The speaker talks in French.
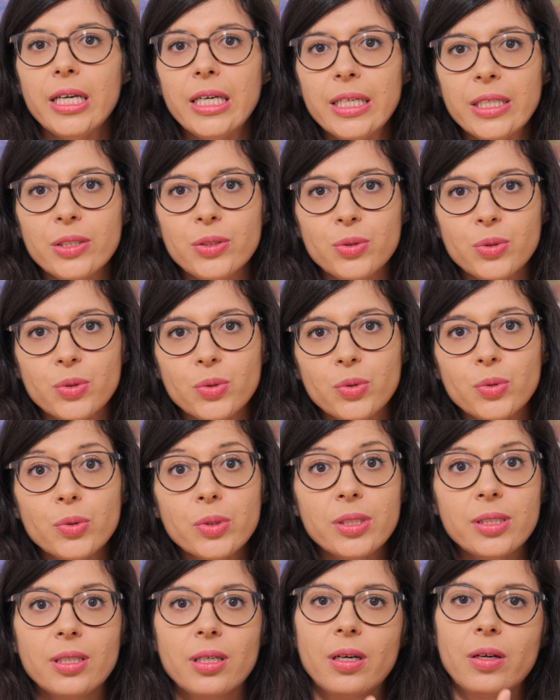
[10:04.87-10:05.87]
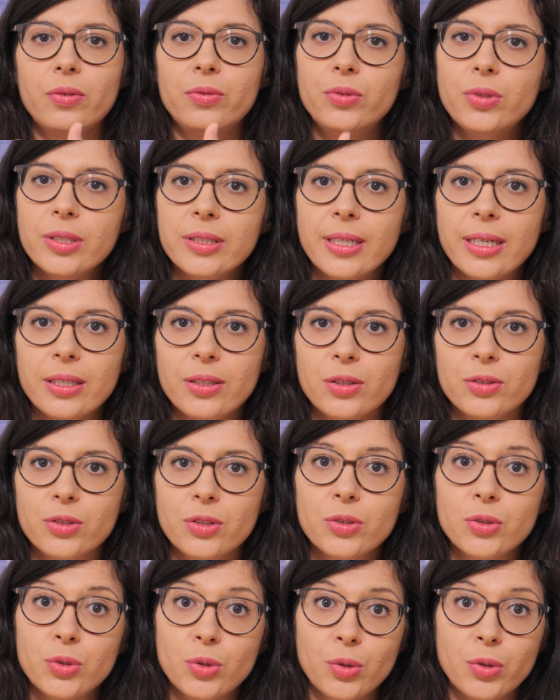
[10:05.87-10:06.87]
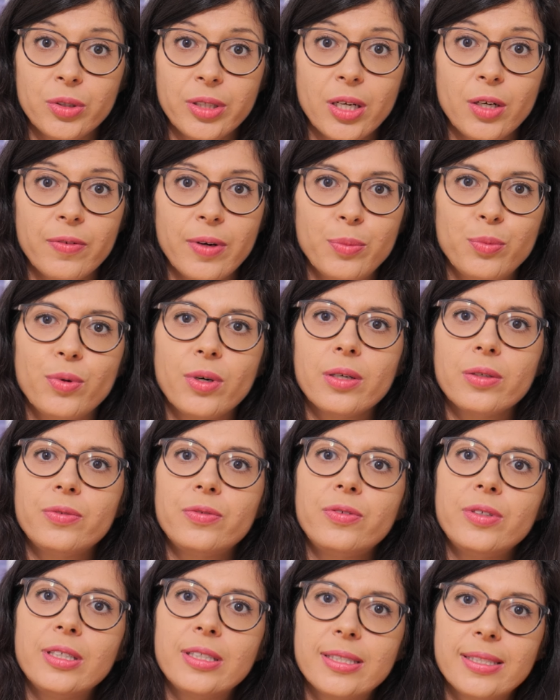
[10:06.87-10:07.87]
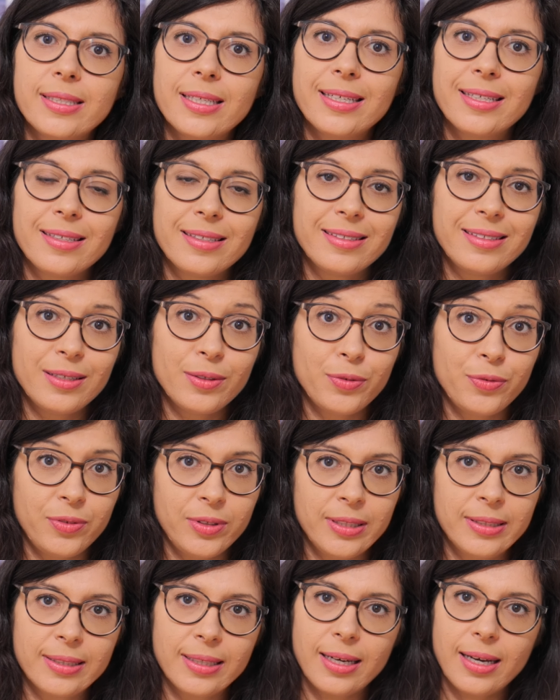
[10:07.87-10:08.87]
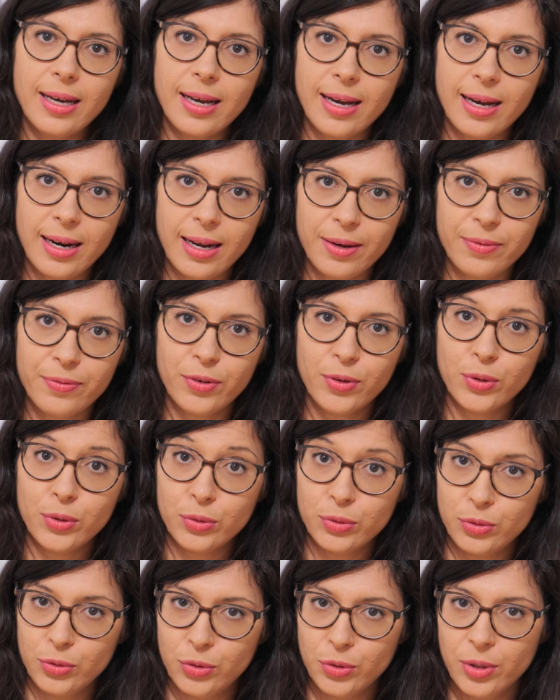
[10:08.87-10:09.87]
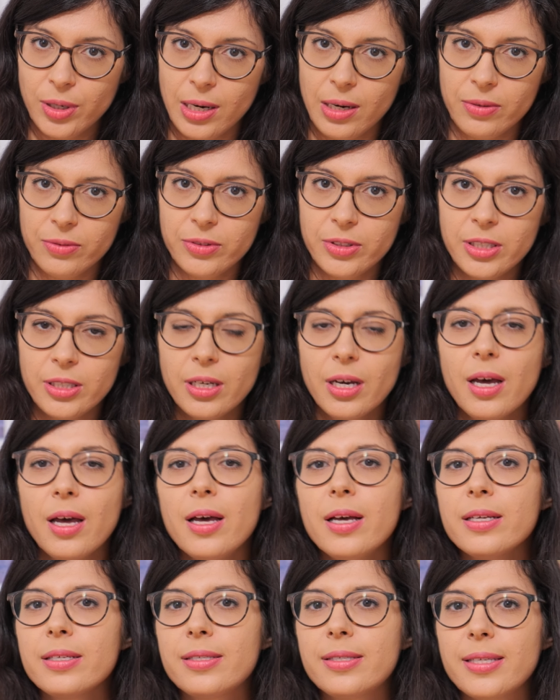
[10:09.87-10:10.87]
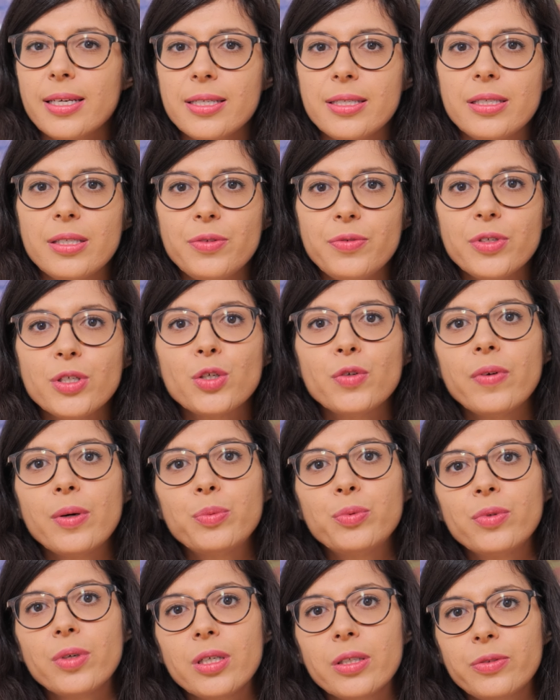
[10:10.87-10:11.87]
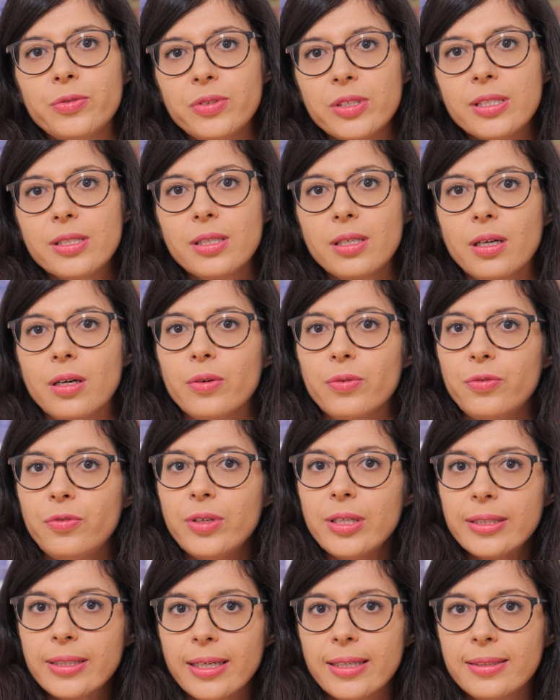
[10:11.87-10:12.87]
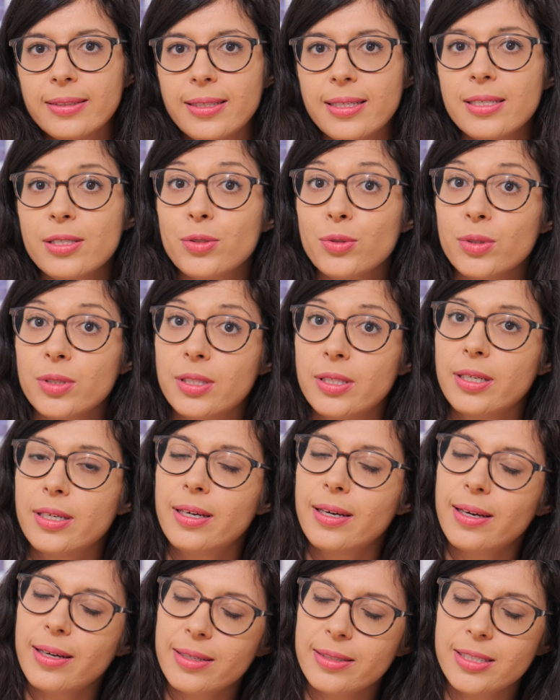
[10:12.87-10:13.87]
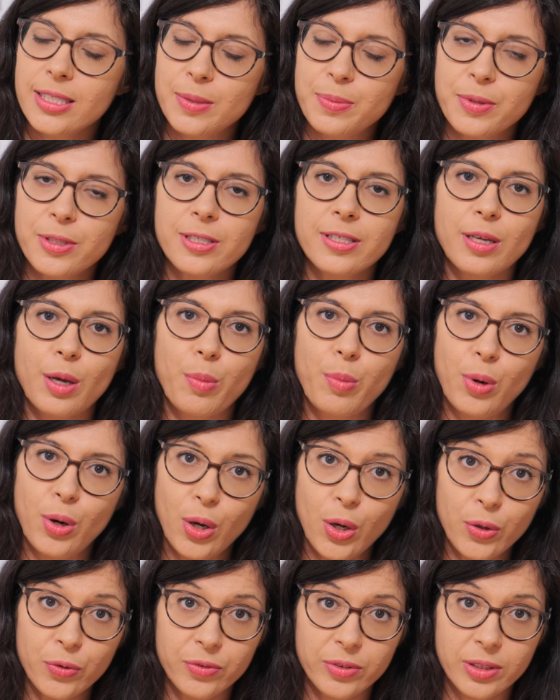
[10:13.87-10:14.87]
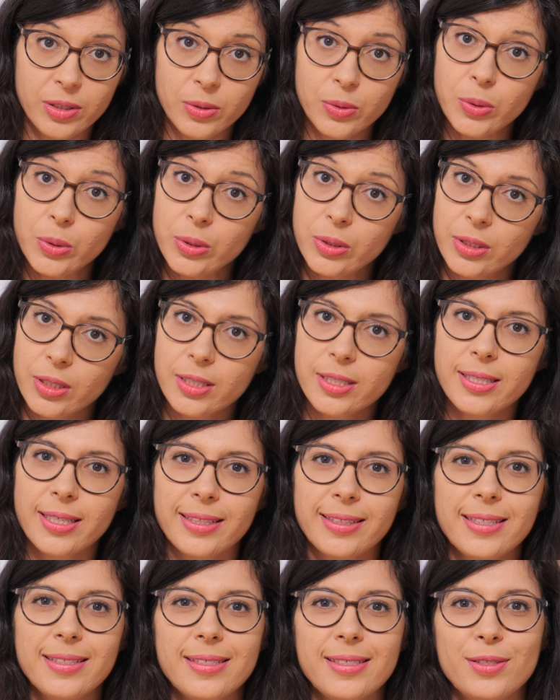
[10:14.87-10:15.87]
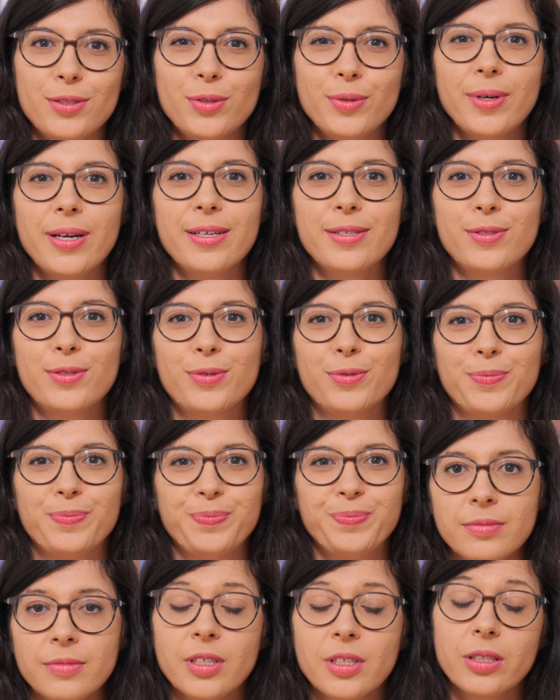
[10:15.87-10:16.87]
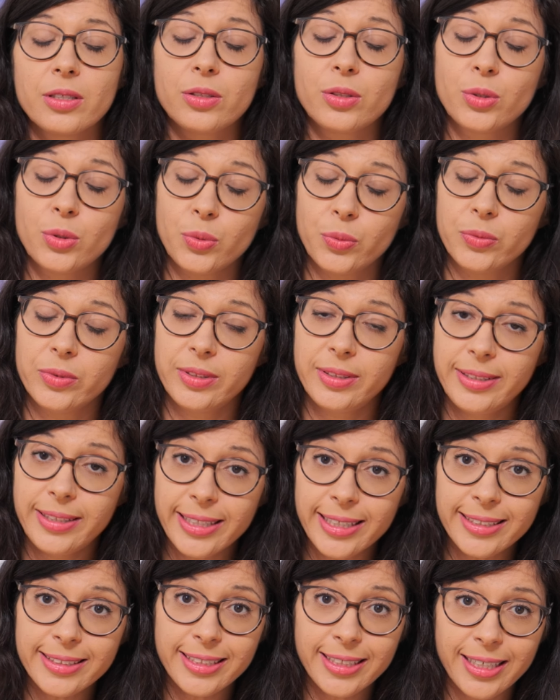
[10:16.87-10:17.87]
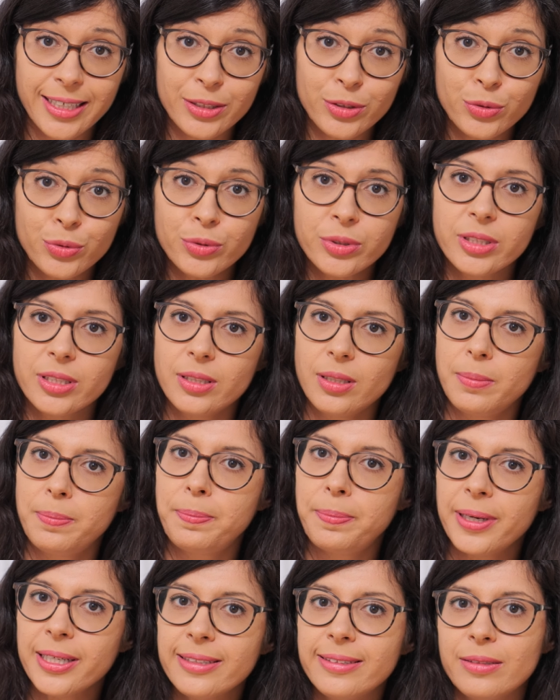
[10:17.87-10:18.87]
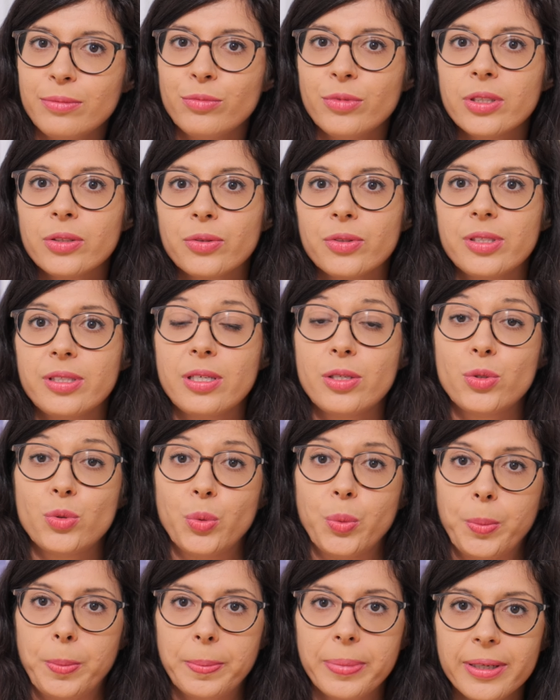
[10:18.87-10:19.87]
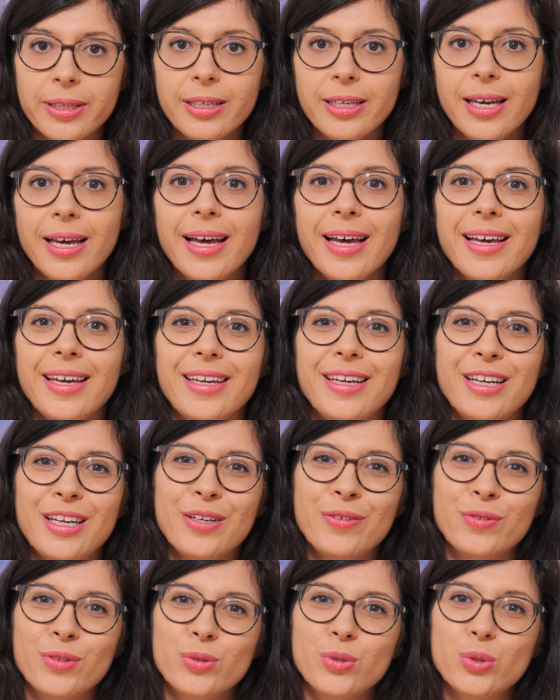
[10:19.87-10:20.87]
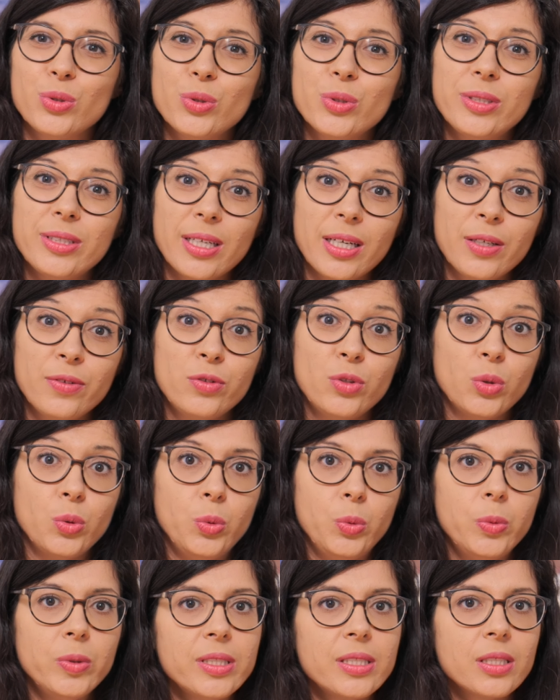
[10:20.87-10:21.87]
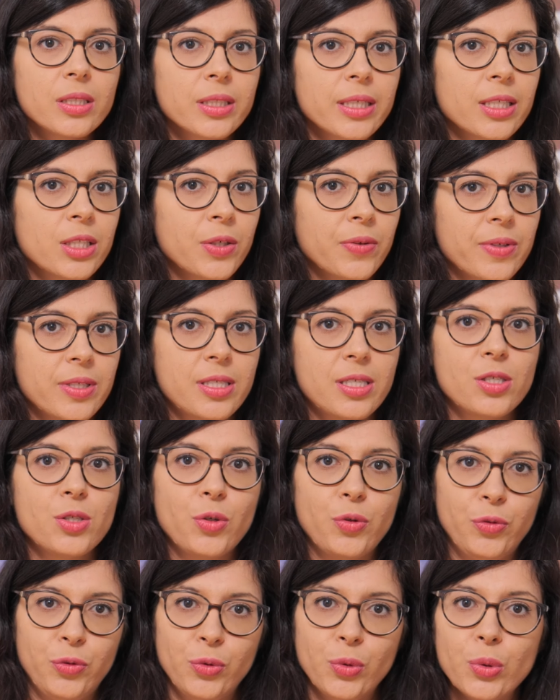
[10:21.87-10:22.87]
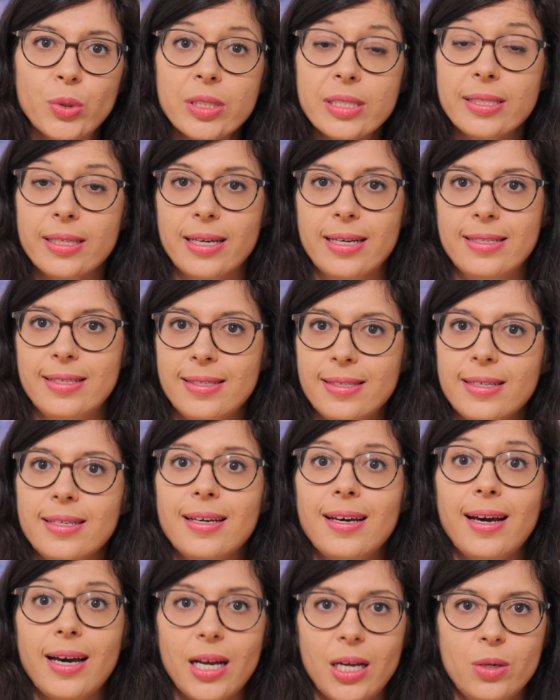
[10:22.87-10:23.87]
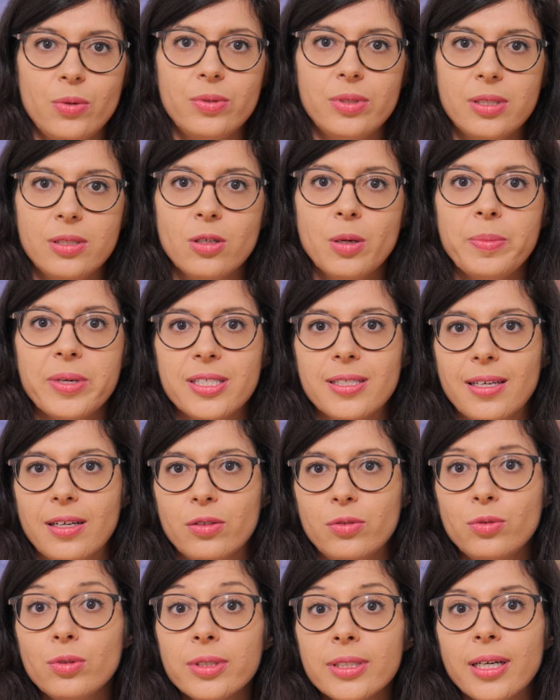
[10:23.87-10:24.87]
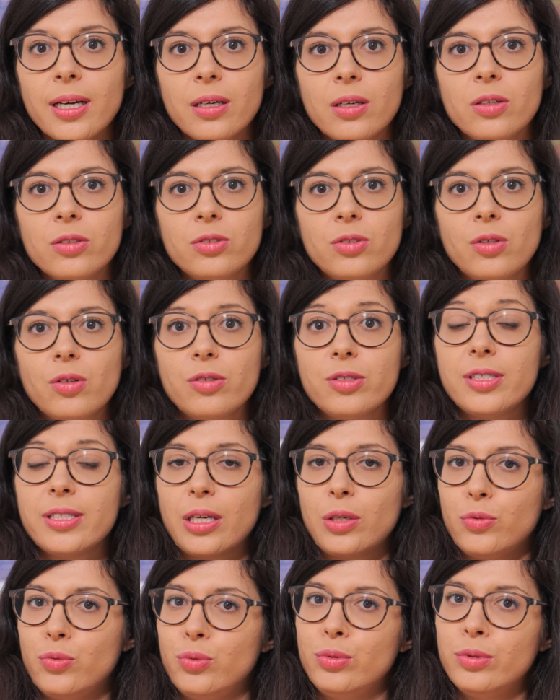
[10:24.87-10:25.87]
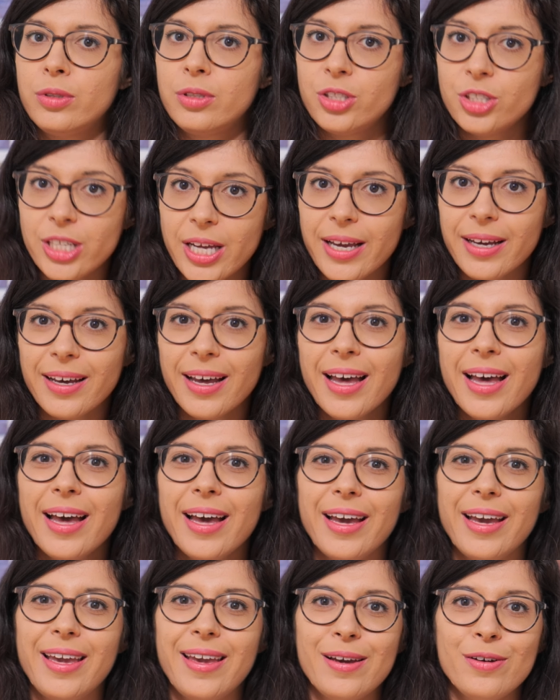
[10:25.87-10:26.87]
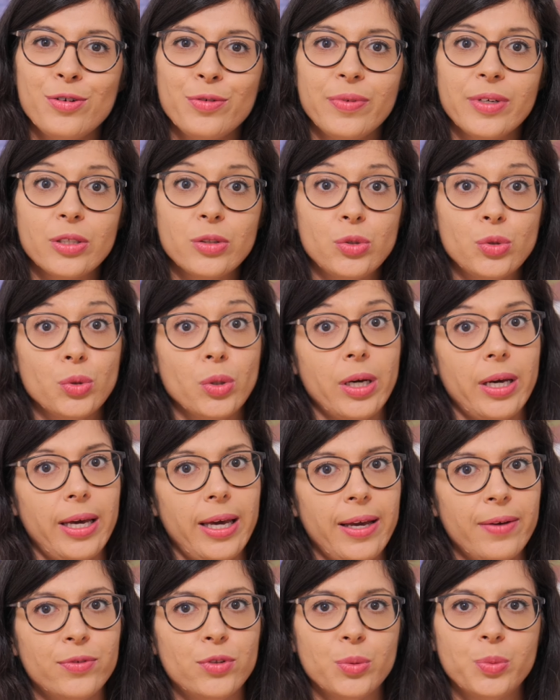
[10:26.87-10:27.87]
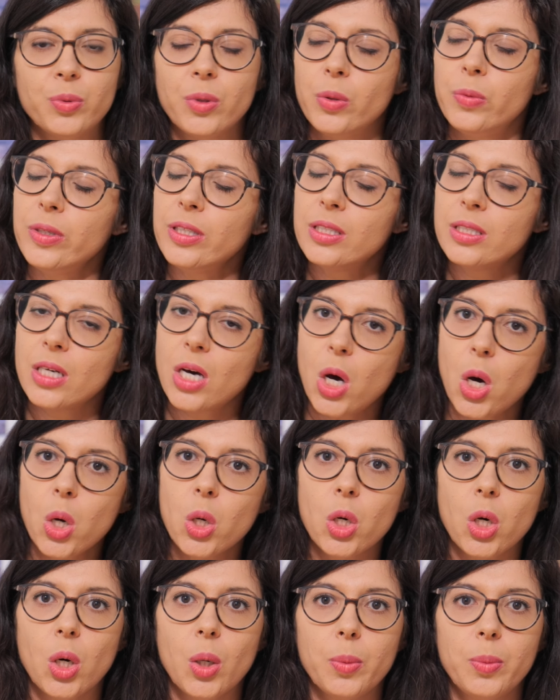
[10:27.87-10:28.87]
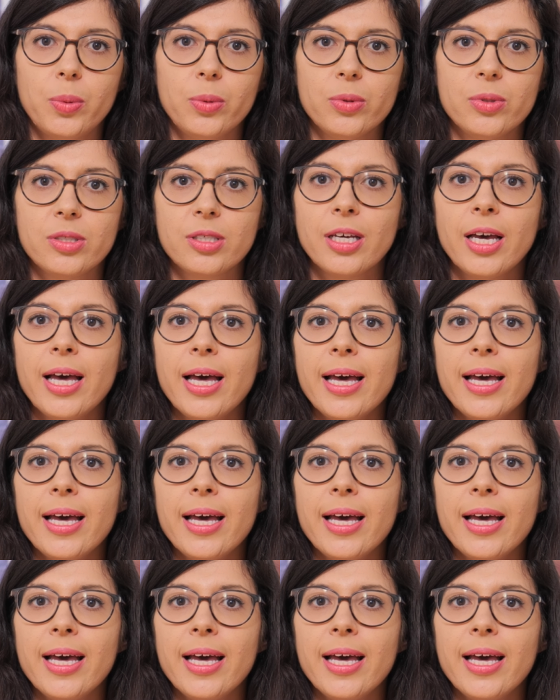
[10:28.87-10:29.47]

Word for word: Et surtout, c'est un ultra grand angle sur lequel on va pouvoir fixer des filtres à l'avant de la lentille. Ça signifie qu'on va pouvoir fixer un filtre ND, ce qui est indispensable en vidéo dans certaines situations son dernier atout qui n'est pas des moindres, c'est son prix. Il est vendu au tarif de 899 euros. C'est assez hallucinant parce qu'un ultra grand angle ça coûte cher et à ouverture f2.8 encore plus.